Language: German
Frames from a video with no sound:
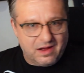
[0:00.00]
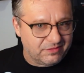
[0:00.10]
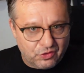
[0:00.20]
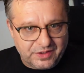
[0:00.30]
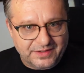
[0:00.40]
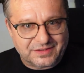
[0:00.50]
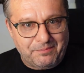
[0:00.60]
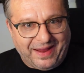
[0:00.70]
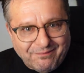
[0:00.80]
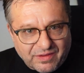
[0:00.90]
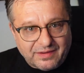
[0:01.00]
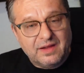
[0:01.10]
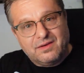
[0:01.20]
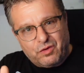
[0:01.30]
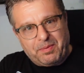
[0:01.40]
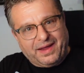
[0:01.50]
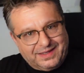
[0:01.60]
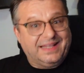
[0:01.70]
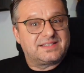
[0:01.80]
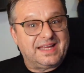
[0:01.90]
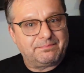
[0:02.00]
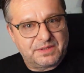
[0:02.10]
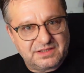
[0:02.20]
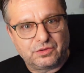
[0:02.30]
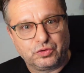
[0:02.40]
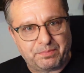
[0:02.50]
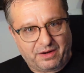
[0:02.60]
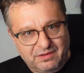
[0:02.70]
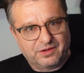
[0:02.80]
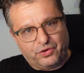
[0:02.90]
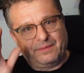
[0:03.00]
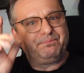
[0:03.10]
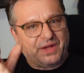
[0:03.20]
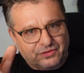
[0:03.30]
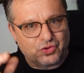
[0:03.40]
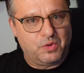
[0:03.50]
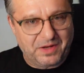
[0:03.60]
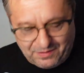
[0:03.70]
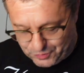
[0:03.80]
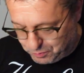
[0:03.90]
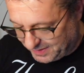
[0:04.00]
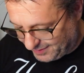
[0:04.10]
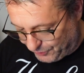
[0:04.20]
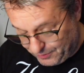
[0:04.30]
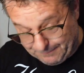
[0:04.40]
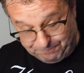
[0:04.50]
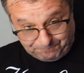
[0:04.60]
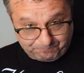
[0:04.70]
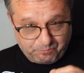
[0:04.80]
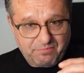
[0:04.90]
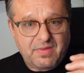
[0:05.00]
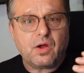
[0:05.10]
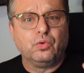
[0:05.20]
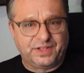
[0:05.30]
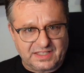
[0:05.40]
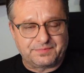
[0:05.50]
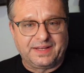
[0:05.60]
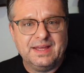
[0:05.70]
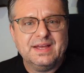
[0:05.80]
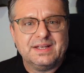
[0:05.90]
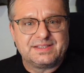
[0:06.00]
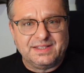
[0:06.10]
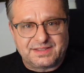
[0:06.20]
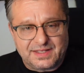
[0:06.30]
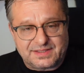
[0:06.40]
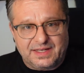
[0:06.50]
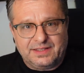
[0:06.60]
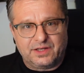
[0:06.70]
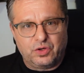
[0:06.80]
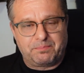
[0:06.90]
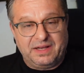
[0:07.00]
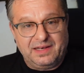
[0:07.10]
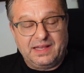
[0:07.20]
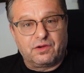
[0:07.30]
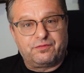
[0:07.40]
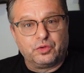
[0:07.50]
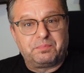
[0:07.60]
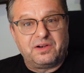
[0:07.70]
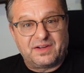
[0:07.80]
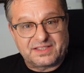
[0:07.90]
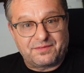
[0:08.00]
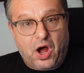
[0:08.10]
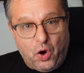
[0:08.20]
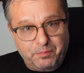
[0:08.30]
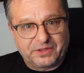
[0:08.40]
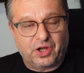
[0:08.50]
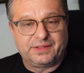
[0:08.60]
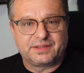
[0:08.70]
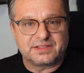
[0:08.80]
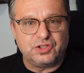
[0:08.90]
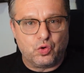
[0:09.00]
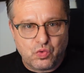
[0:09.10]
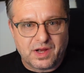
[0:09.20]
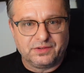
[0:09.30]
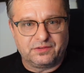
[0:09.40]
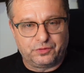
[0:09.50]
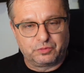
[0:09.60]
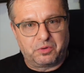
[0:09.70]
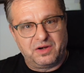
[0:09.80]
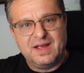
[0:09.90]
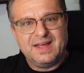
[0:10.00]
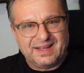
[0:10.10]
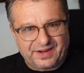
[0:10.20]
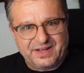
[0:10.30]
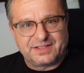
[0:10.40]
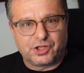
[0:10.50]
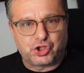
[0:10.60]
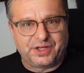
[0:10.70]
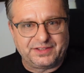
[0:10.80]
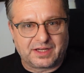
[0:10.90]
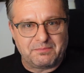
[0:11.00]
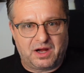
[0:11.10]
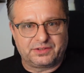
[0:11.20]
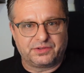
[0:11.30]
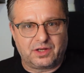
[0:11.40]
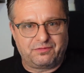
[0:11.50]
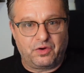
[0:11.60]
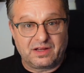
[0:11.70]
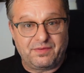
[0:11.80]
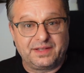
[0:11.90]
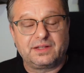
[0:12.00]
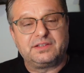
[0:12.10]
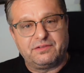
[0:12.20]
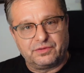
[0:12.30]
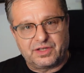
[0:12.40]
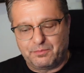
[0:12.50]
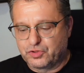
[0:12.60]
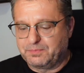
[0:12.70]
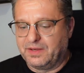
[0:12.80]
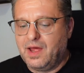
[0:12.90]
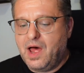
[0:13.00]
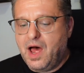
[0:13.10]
an noch jetzt am Ende, wobei jetzt hätte man sie gut brauchen können. Dazu komme ich aber später noch. Und deswegen sind sie jetzt in der European League of Football, was aber auch bedeutet, dass in Ungarn der Football riesige Schritte gemacht hat nach vorn qualitativ und da muss man